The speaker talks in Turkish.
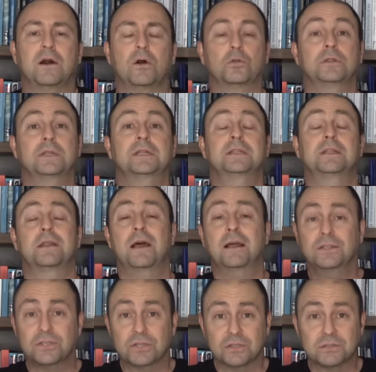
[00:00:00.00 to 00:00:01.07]
Onların da
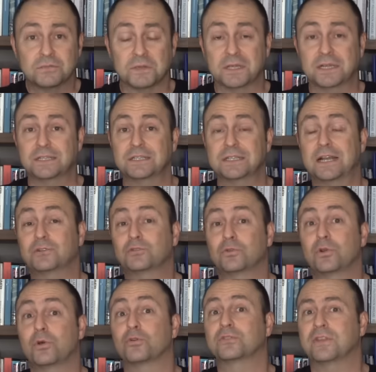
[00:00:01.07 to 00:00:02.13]
rahat çalışmaları için her
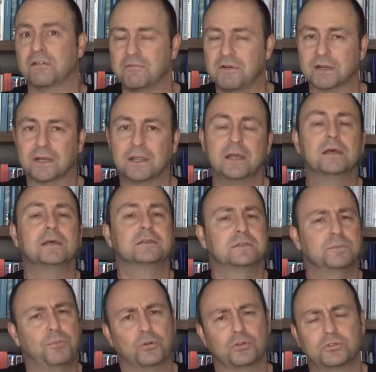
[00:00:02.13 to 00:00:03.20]
türlü ortam var.
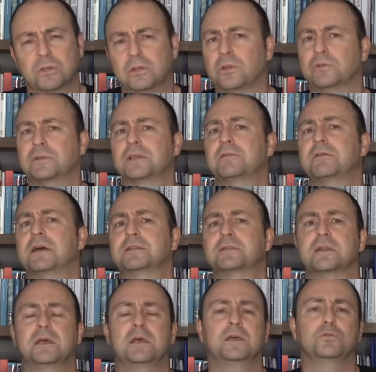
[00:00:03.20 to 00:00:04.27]
Spor salonları
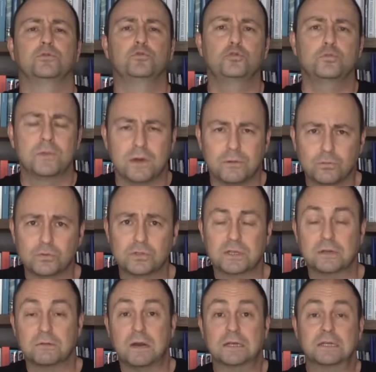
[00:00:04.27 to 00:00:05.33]
var, yüzme
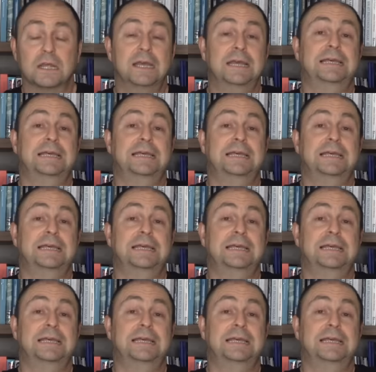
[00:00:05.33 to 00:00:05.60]
havuzları var.